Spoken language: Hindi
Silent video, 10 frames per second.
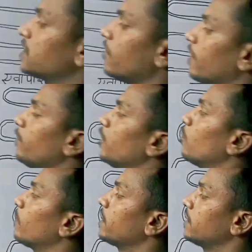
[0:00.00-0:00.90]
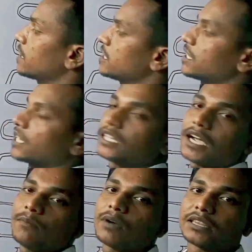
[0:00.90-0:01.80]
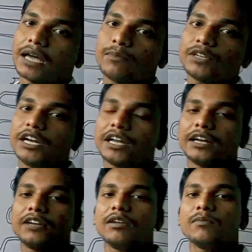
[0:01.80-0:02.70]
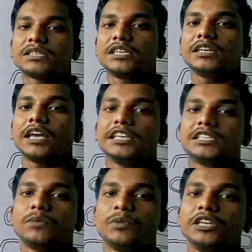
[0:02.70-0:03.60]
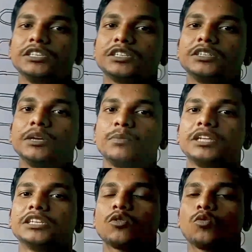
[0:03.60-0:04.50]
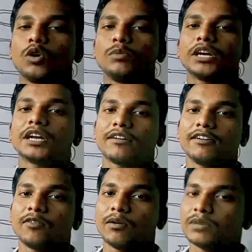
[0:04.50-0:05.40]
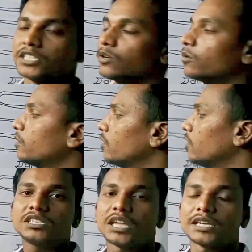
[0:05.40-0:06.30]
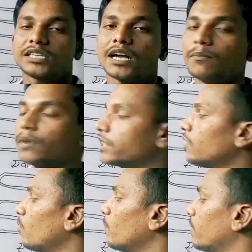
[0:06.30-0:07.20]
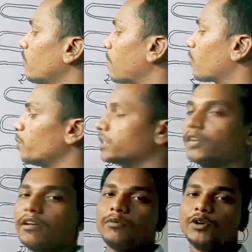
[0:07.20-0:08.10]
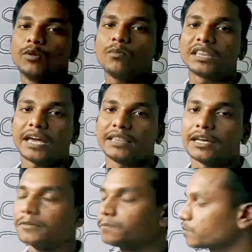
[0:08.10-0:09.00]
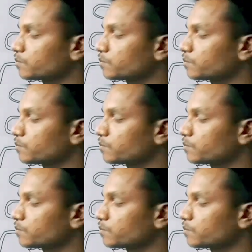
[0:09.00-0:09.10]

पिछली वाली वीडियो में ये किस तरह से काम करता है अपने ठंडा करने वाली मशीन या एसी फ्रिज डी फ्रिज या कोई भी ठंडा करने वाली मशीन हो किस तरह से काम करती है वो मैंने आपको पिछले वाली वीडियो में बताया था